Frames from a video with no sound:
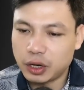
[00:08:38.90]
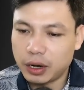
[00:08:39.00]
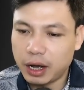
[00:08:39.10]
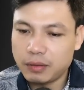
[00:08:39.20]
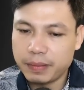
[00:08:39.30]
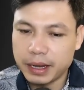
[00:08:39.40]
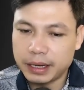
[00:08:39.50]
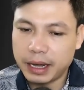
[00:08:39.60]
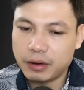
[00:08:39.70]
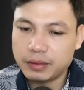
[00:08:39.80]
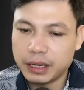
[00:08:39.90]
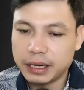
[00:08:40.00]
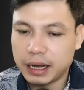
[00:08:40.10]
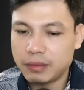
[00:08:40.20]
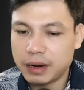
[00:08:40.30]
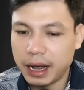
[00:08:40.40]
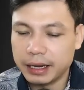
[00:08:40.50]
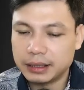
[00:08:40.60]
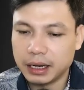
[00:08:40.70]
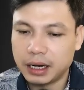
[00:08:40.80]
nghiêng xung quanh, cố gắng
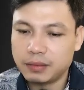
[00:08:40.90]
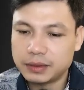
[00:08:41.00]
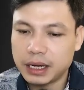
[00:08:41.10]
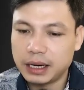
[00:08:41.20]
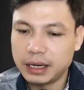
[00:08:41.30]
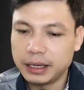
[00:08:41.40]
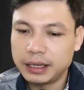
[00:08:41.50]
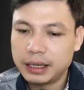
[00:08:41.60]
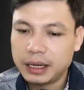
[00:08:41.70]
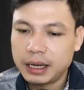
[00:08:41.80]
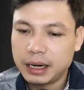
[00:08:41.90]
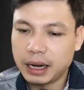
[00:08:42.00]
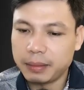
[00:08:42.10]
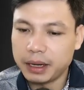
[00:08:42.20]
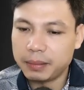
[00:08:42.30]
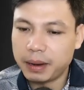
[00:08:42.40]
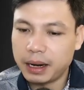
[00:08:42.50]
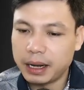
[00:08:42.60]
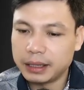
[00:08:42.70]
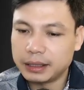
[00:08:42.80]
căng mắt ra nhìn bên ngoài để nhìn
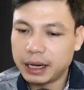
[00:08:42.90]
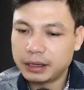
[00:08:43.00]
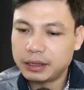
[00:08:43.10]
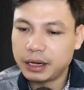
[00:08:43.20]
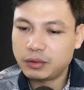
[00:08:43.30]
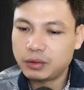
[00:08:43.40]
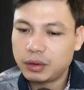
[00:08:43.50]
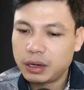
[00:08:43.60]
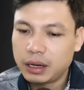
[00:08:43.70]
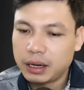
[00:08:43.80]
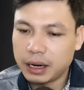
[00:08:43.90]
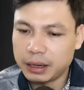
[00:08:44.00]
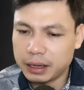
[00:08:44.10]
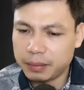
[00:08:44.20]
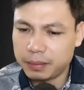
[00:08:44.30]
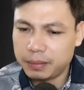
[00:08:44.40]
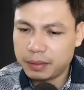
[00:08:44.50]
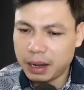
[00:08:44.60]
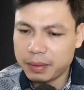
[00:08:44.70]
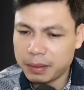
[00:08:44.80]
cho thật kỹ. Đâu, làm gì có ai?
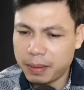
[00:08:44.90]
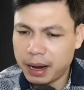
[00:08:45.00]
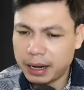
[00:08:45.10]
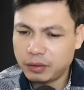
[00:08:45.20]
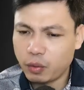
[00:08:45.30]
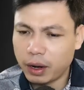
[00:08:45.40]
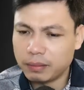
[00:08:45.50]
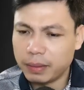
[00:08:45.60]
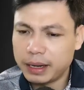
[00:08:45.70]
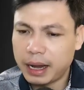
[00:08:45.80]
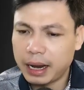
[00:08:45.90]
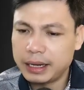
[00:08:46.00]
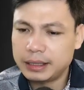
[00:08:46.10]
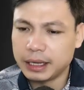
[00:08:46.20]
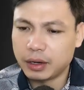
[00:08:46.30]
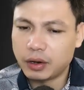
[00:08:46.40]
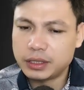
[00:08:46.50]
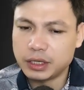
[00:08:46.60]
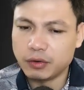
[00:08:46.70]
Lão nghi hoặc